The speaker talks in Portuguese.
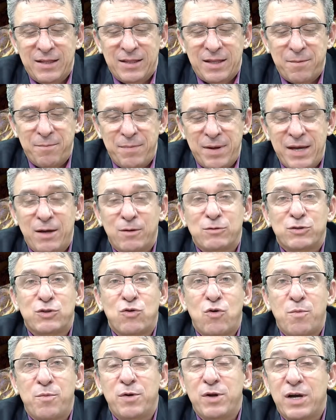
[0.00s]
Também aos
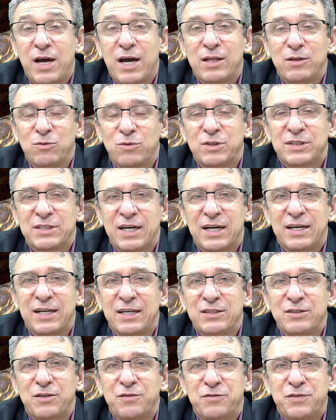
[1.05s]
comunicadores da
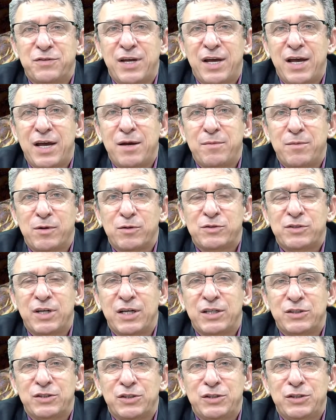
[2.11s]
Grande FM, ao
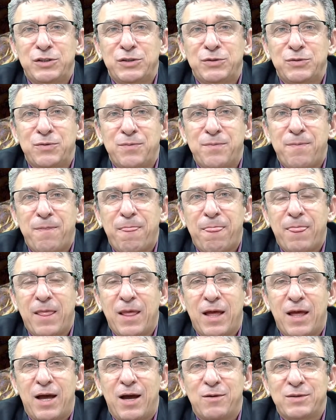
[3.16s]
Serginho,
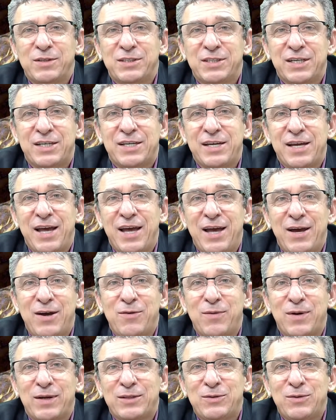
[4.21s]
ao
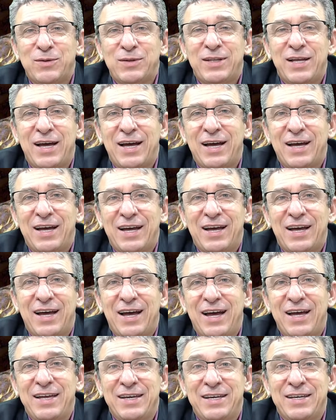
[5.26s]
Ezequiel, a toda
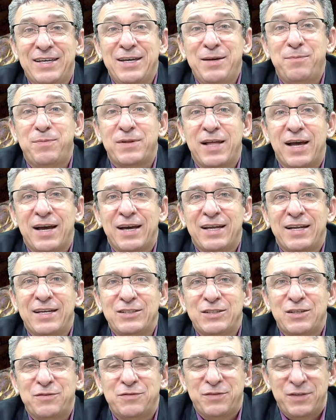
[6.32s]
a equipe da
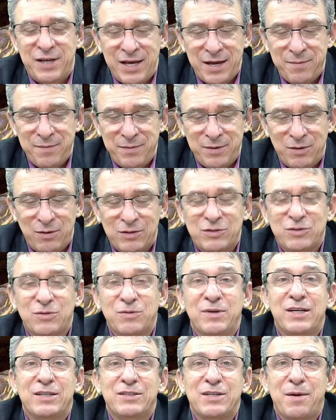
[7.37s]
Grande FM. Nosso
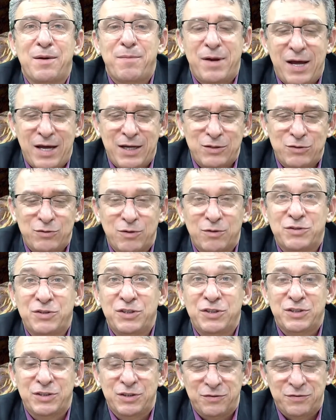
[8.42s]
grande abraço ao
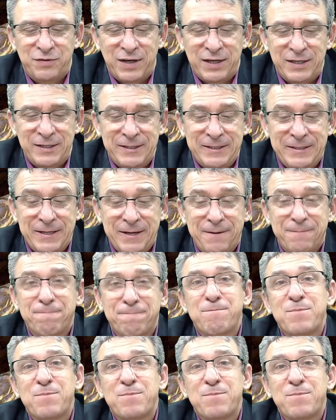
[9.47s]
Cícero Faria